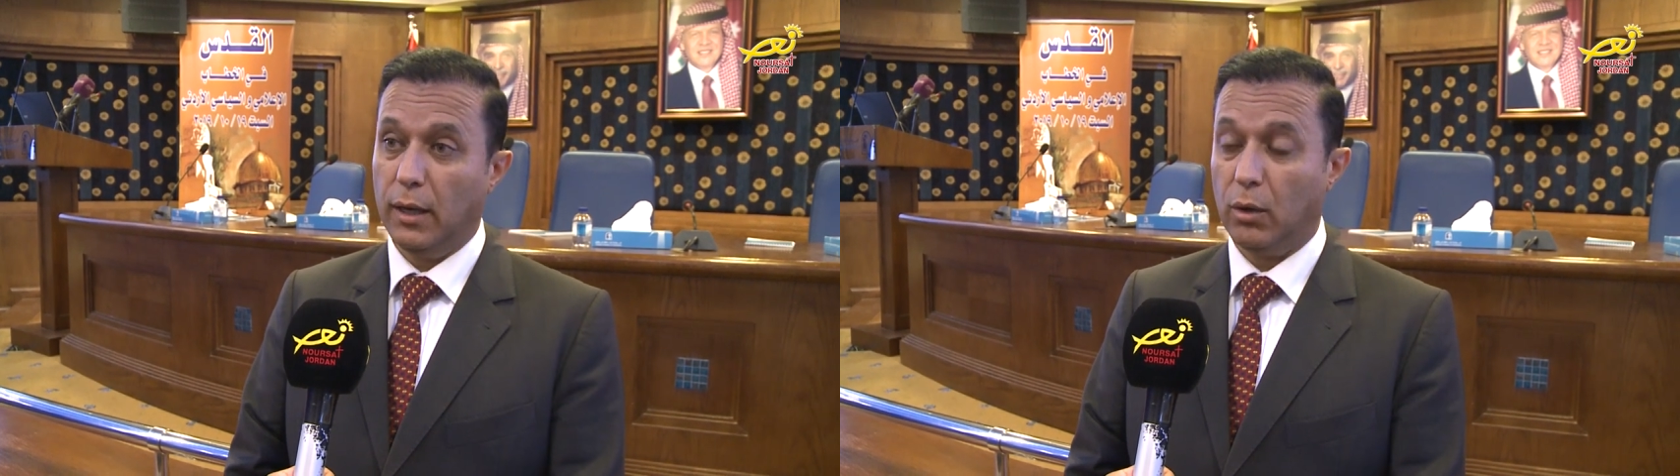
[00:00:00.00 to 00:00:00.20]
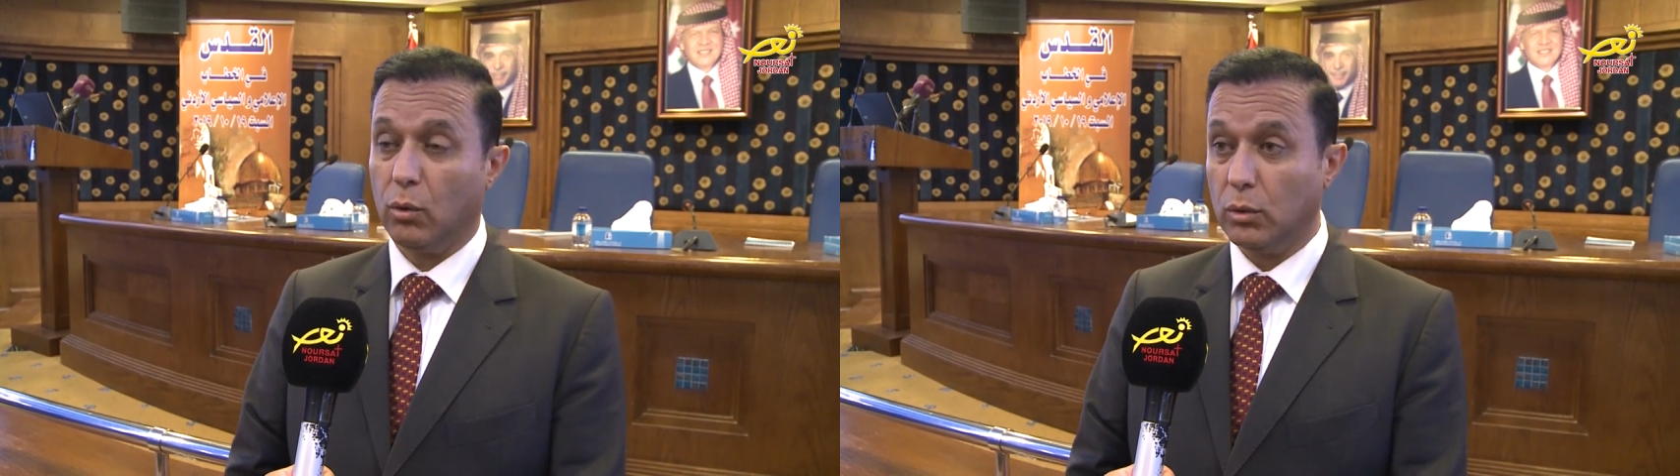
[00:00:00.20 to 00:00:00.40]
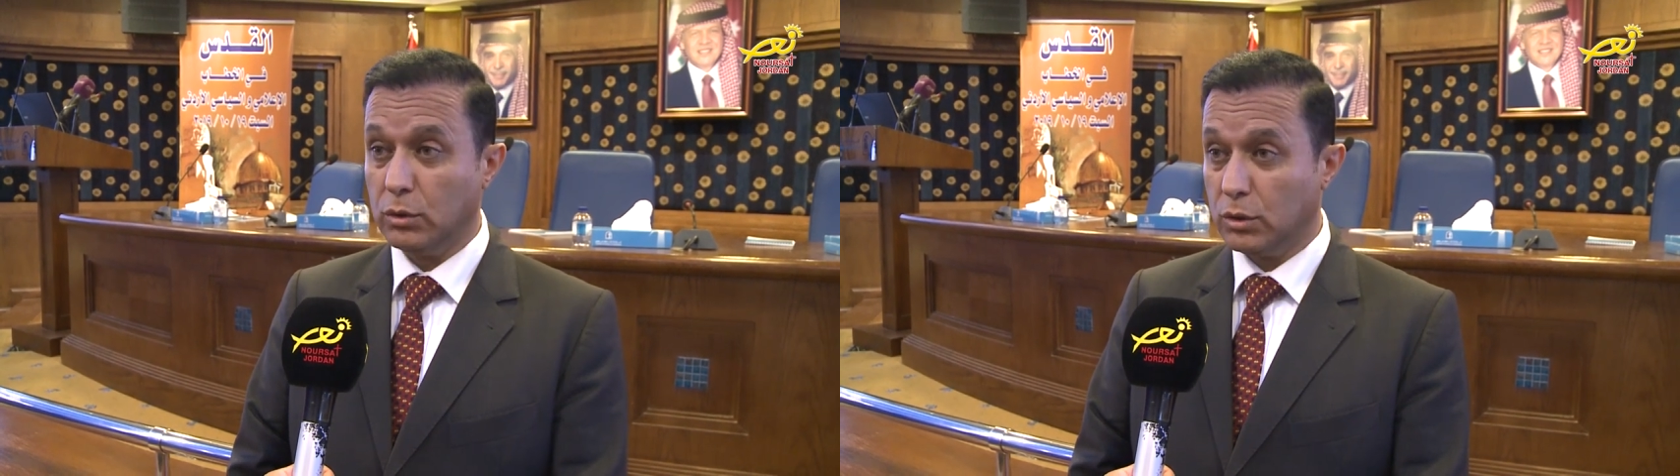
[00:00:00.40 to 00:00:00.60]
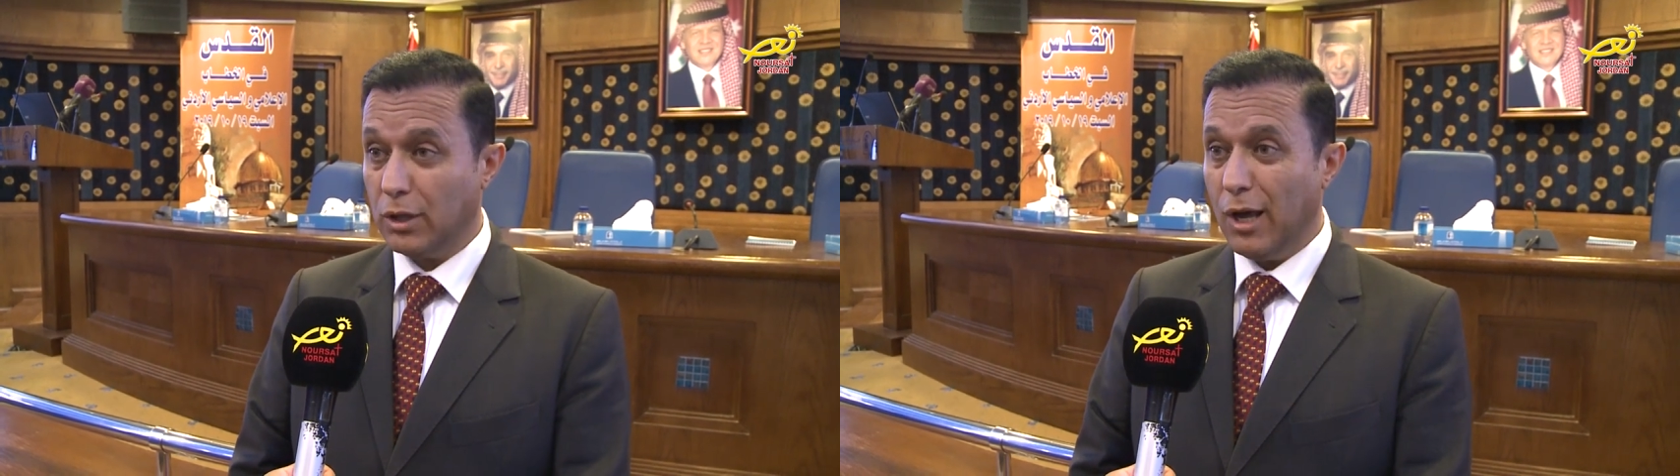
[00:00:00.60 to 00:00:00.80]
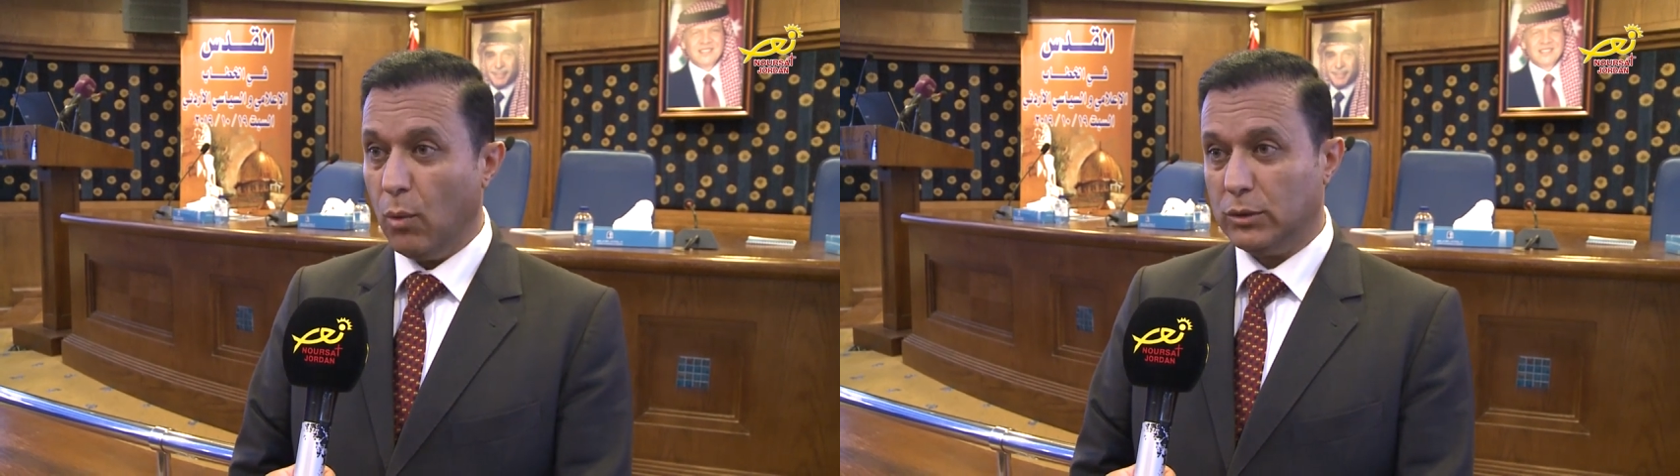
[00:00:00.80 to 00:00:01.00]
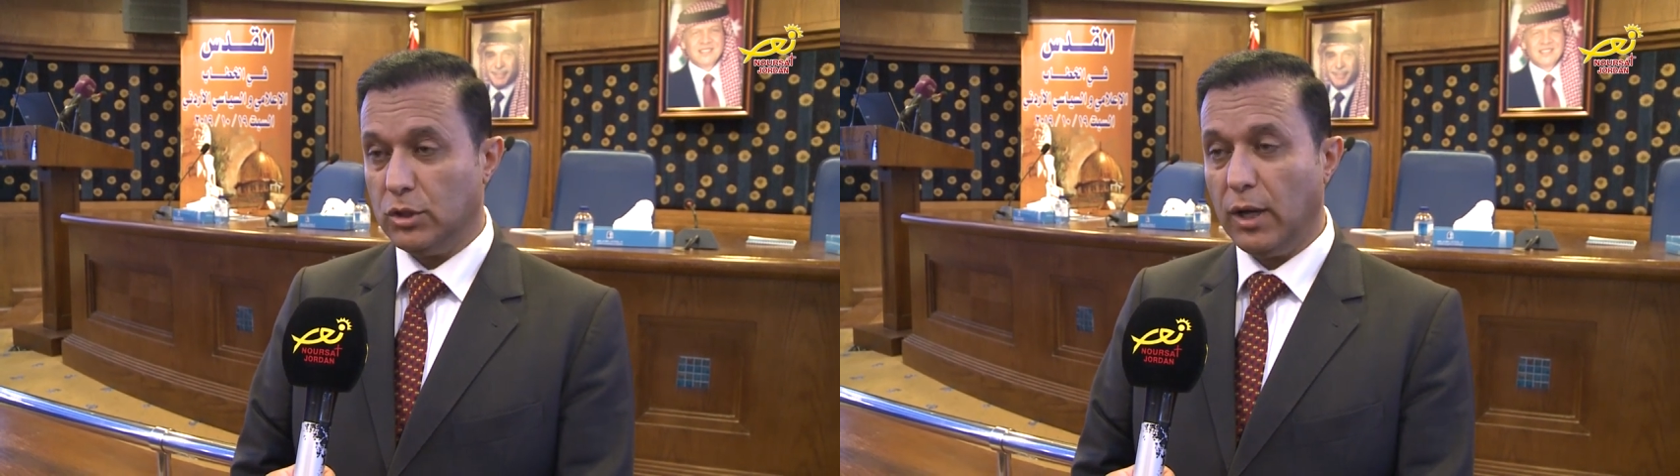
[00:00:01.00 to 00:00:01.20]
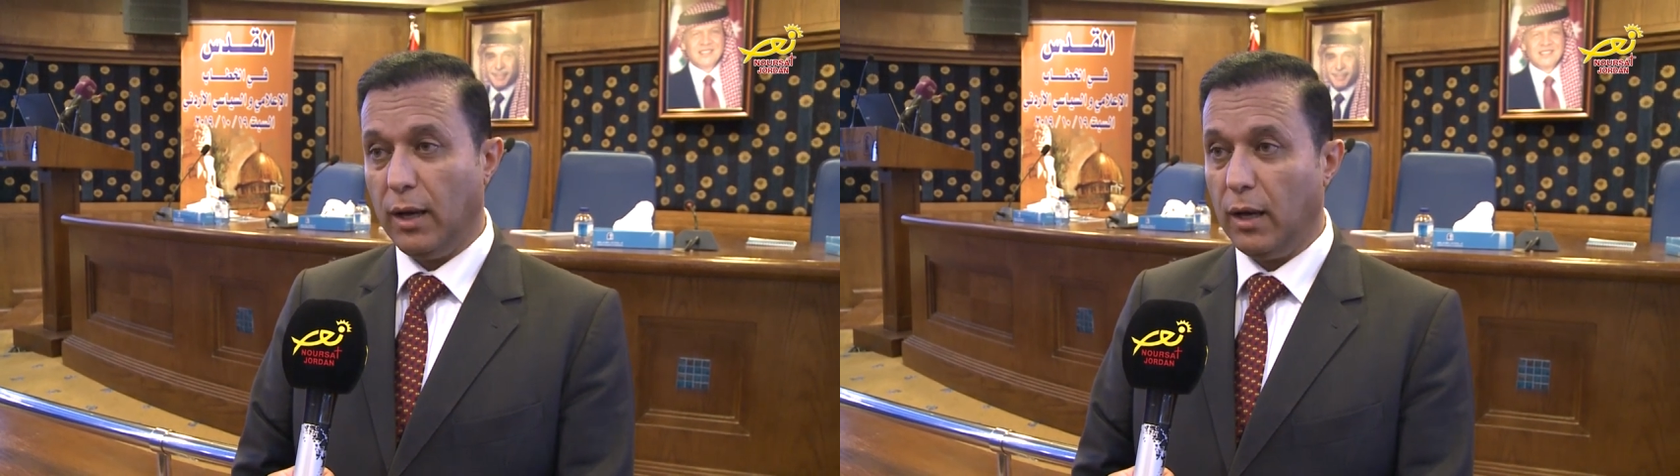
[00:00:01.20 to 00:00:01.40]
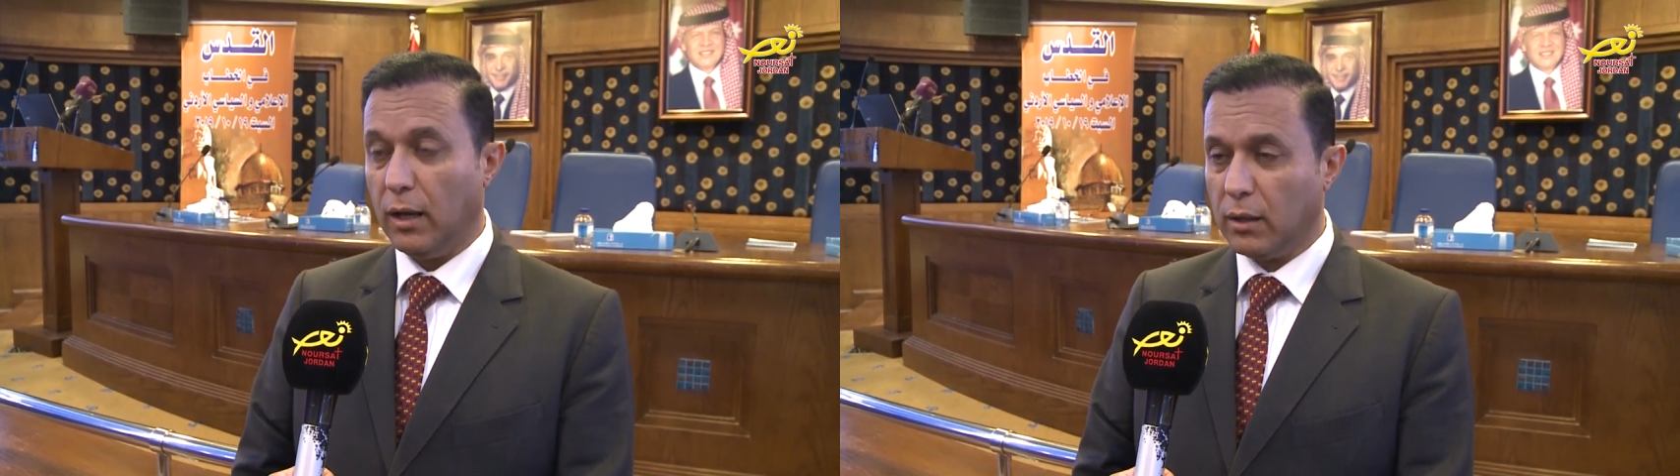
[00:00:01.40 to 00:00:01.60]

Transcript: القدس وتجاه